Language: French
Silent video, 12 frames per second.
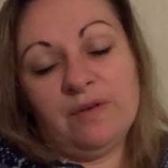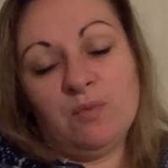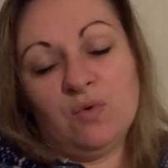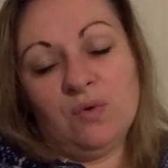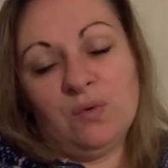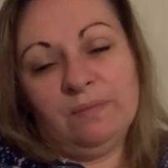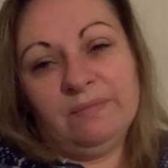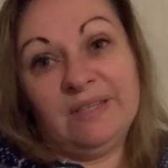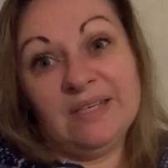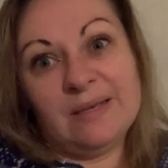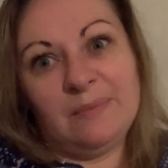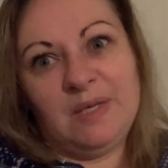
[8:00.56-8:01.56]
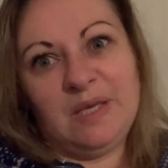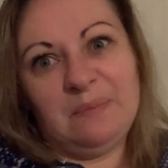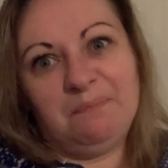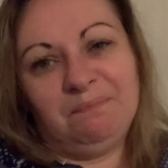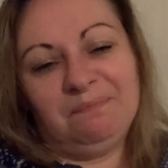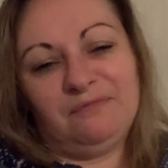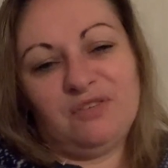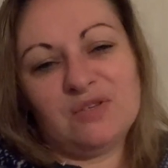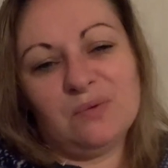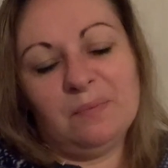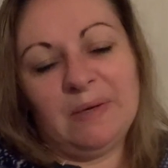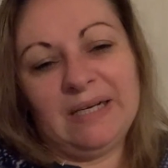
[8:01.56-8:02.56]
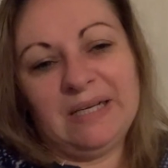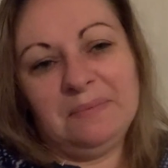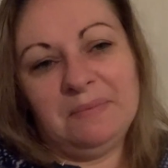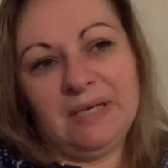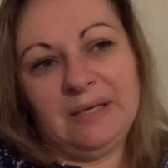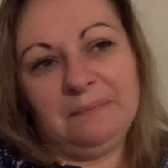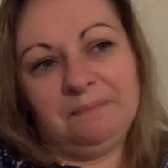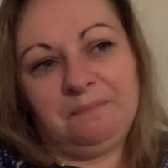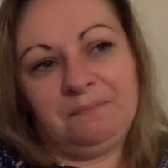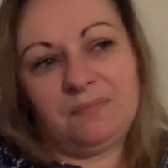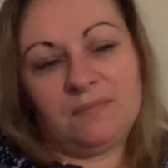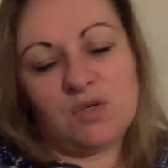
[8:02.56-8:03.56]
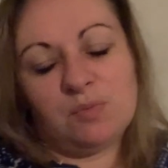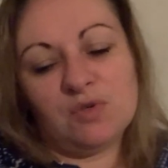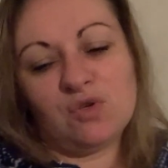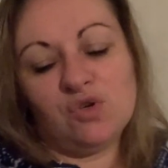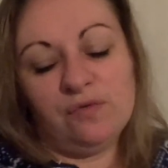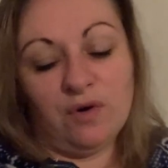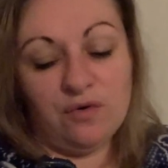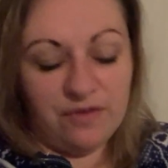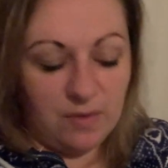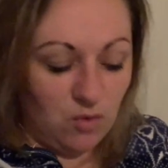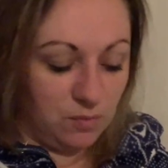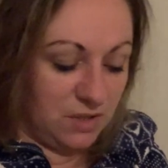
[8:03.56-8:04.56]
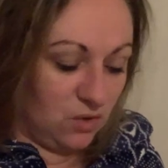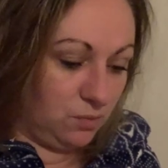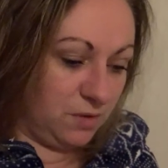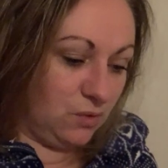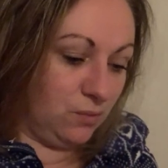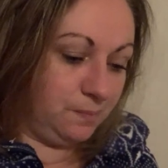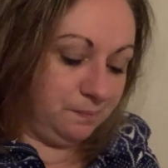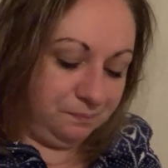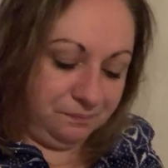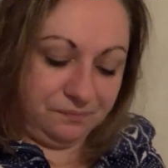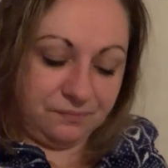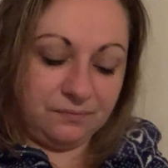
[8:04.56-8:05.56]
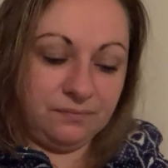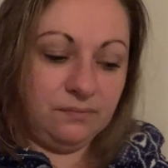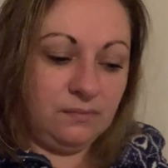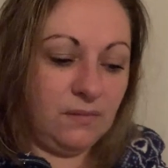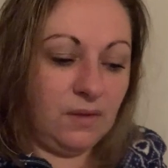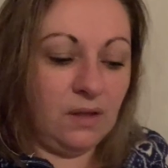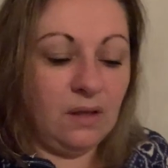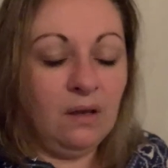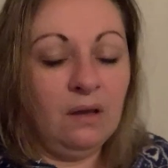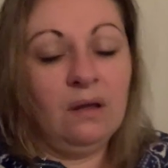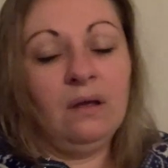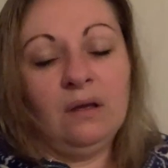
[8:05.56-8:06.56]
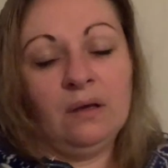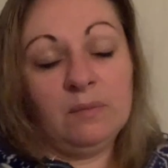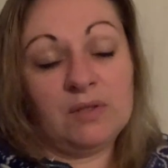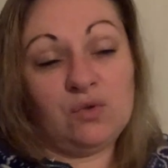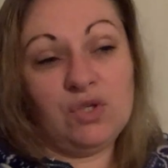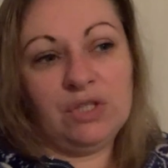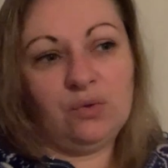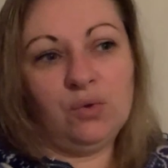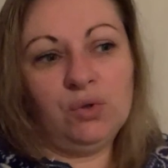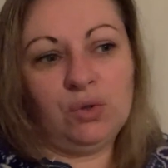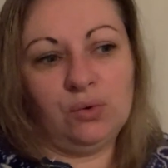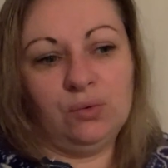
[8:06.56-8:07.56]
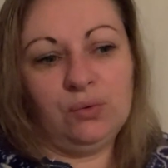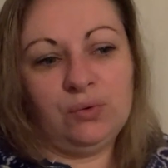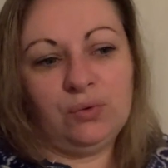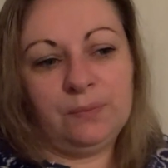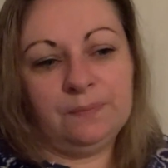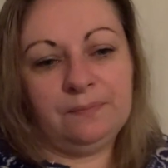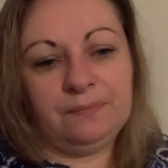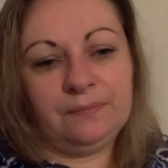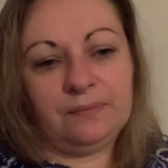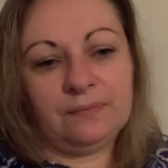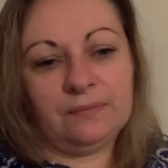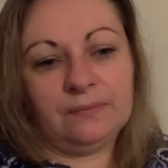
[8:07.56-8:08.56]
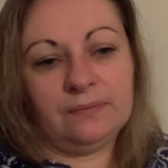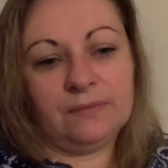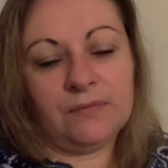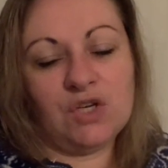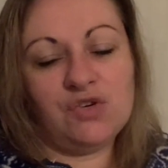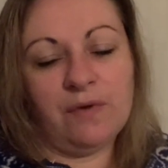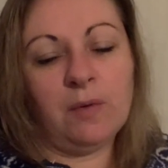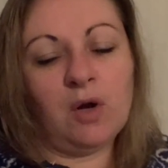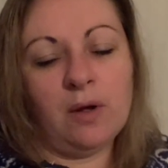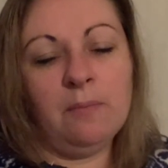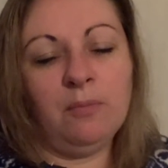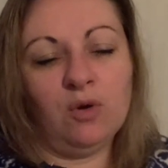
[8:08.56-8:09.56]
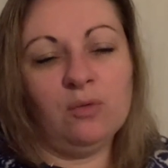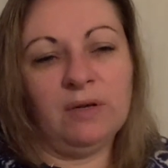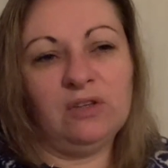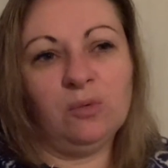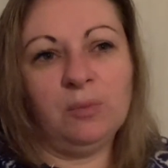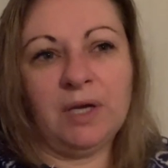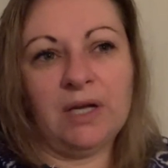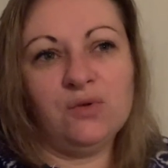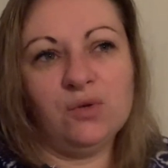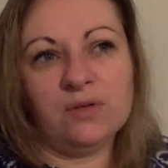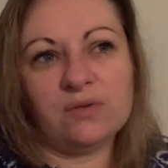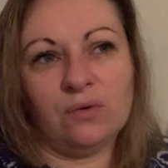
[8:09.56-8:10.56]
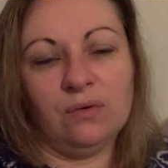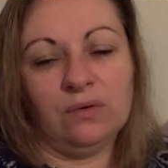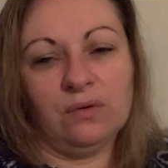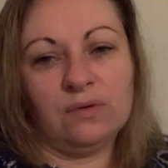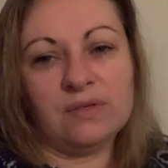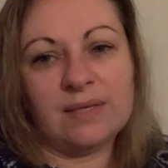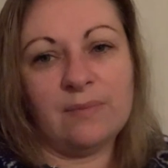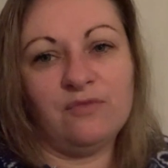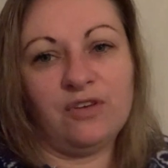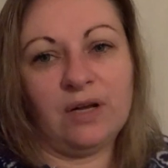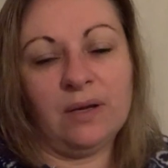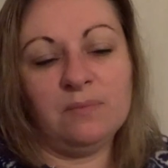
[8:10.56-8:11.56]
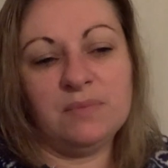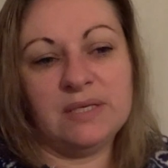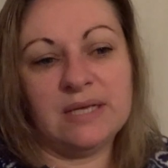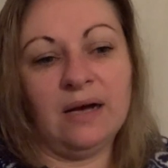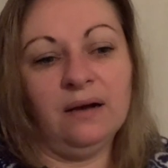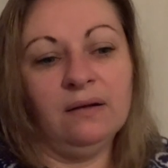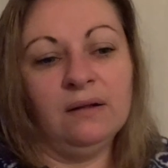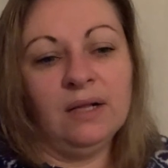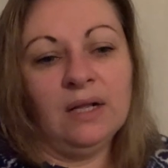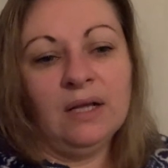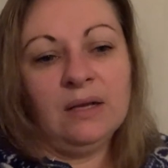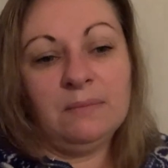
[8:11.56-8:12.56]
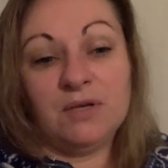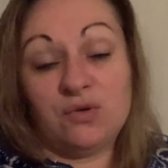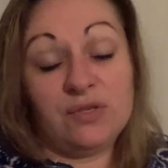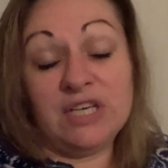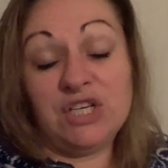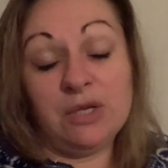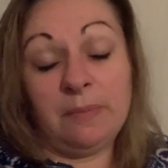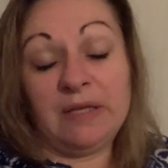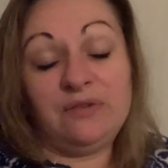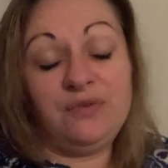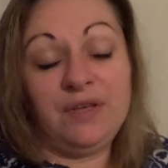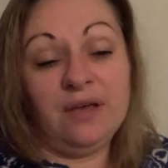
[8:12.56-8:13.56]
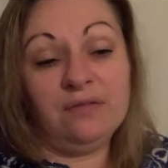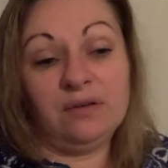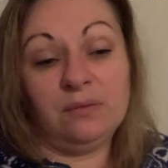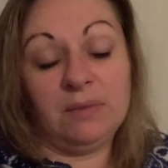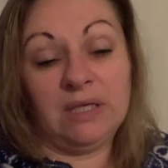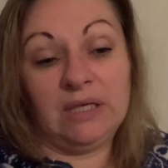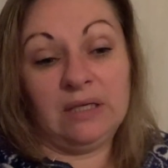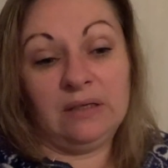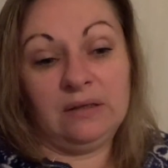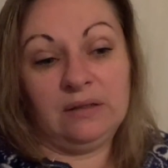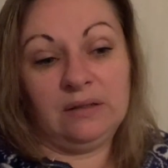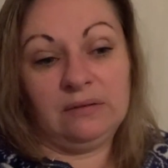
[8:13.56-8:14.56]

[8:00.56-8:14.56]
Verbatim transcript: me déshabiller façon de parler, mais je pense que je vais enlever mon pile Parce que j'ai trop chaud. Je vais quand même prendre ma température parce que ça me fait quand même bizarre. je sais que j'ai pas de fièvre, mais